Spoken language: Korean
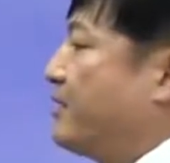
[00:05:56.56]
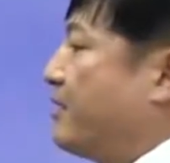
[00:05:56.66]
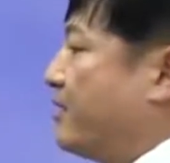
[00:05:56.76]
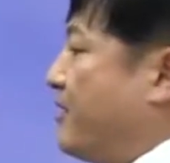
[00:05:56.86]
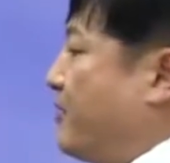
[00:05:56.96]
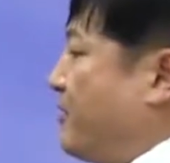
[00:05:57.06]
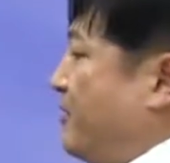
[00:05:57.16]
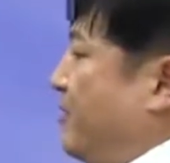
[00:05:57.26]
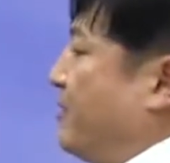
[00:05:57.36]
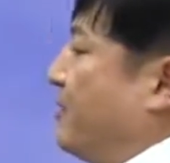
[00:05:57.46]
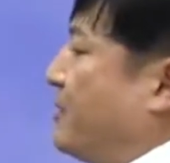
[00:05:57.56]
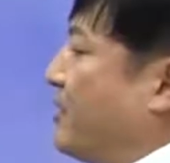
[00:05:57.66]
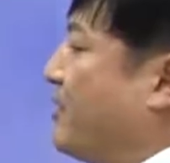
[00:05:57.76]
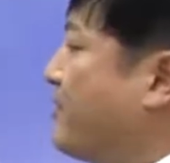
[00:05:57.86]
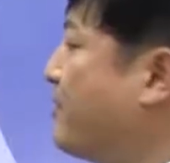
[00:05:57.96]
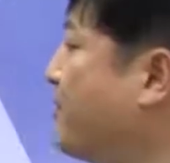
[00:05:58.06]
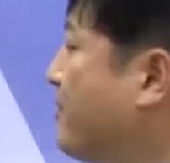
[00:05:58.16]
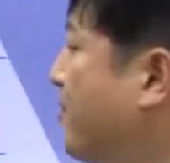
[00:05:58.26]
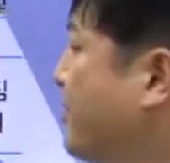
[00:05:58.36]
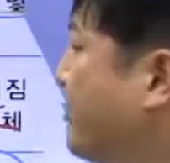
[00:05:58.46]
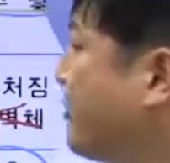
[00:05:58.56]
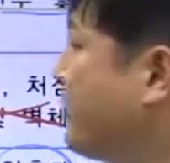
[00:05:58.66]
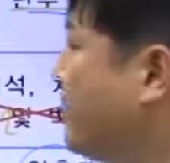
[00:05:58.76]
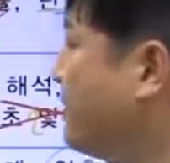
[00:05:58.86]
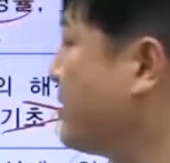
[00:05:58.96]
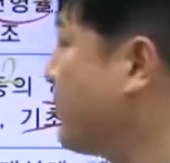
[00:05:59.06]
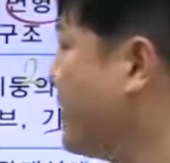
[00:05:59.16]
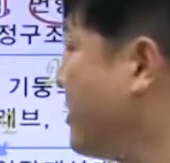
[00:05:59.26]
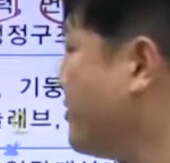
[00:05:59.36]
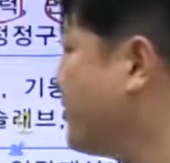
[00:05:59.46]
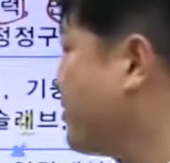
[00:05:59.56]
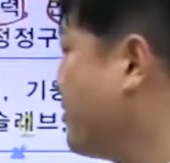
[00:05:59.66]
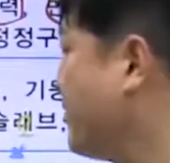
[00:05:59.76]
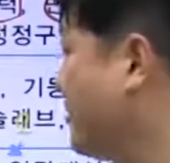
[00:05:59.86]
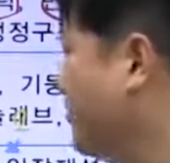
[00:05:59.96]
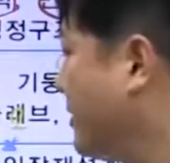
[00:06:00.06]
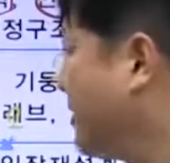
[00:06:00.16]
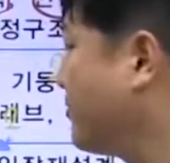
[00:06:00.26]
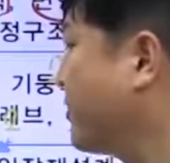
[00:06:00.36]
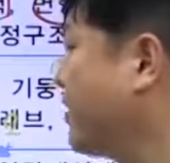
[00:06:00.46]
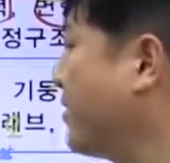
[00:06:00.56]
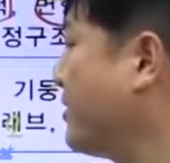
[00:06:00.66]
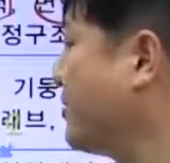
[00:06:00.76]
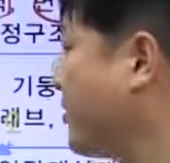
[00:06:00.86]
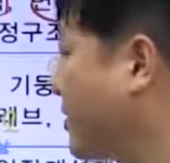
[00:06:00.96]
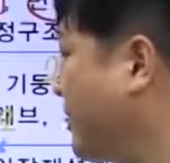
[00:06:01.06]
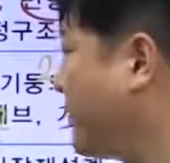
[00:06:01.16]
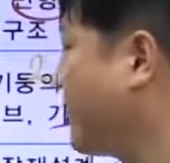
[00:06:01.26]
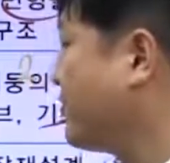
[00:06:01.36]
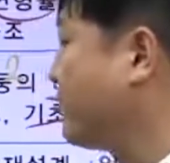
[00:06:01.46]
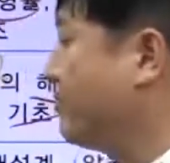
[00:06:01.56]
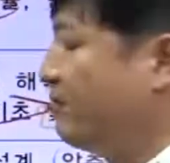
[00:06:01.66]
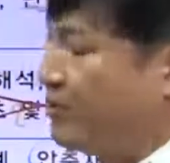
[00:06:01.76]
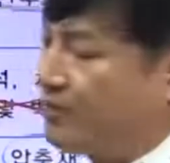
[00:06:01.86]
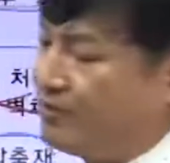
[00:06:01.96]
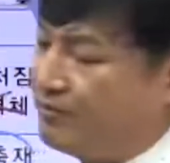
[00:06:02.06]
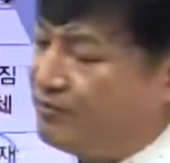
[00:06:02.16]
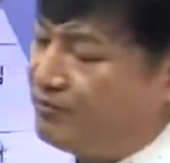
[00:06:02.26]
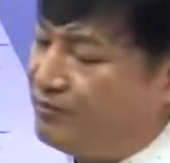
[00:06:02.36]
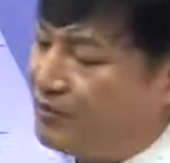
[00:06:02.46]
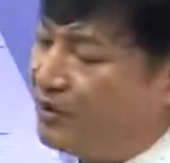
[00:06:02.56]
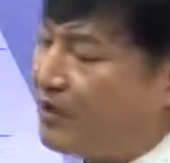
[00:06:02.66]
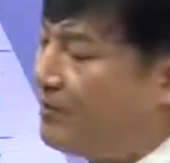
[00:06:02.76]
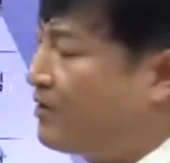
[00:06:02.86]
자, 나머지는 이제 일반 구조 같은 경우에는 이제 활화중, 활화중에 대한 저감 계수, 뭐 영향